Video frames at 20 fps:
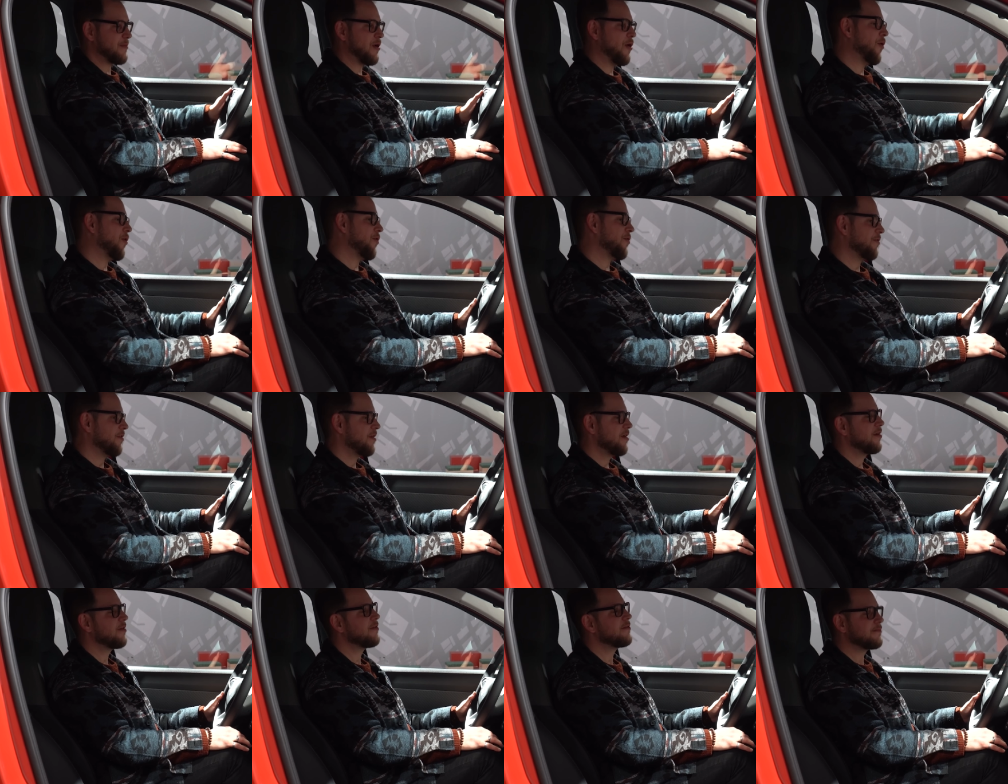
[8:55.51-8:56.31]
auch
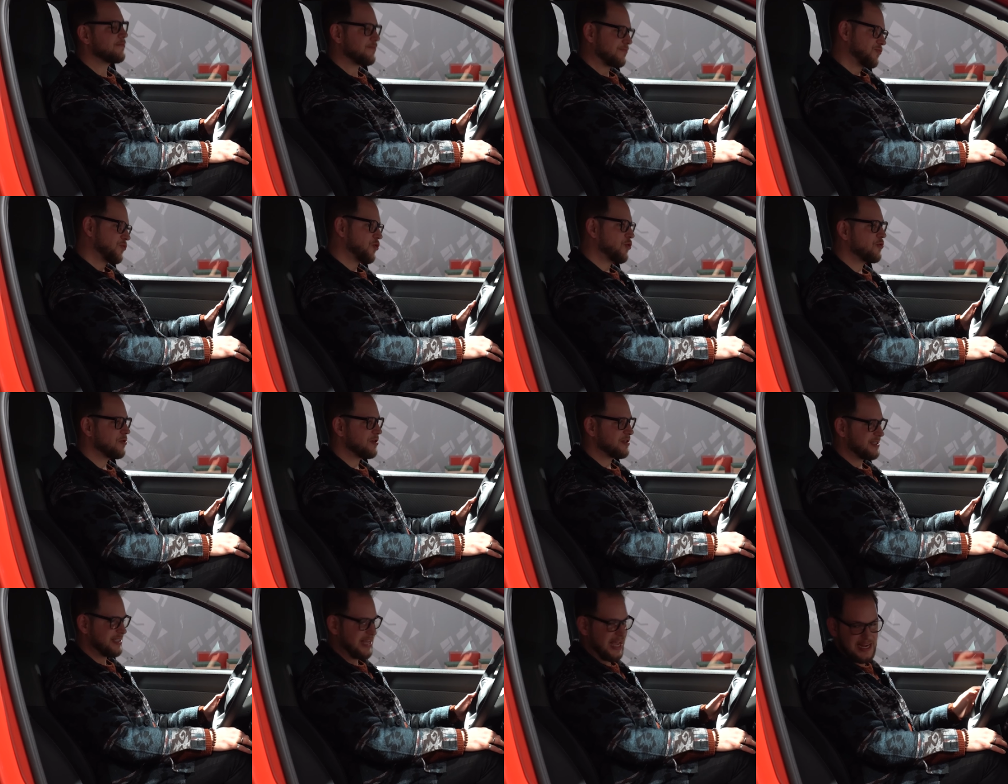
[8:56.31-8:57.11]

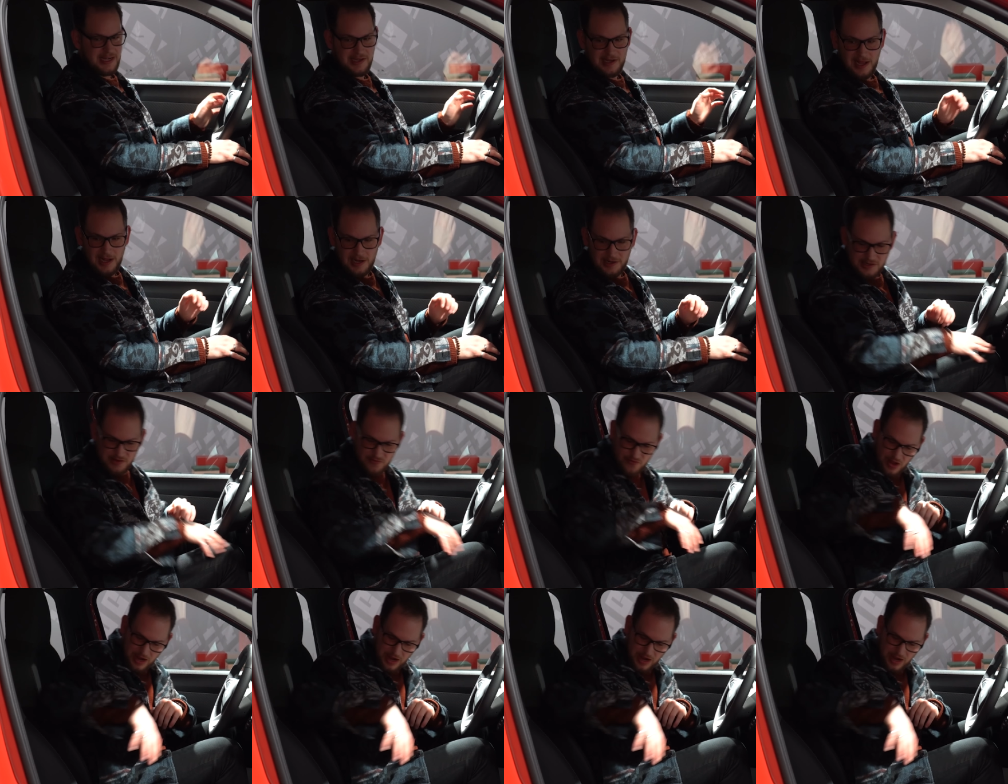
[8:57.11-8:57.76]
guten Seitenhalt. Die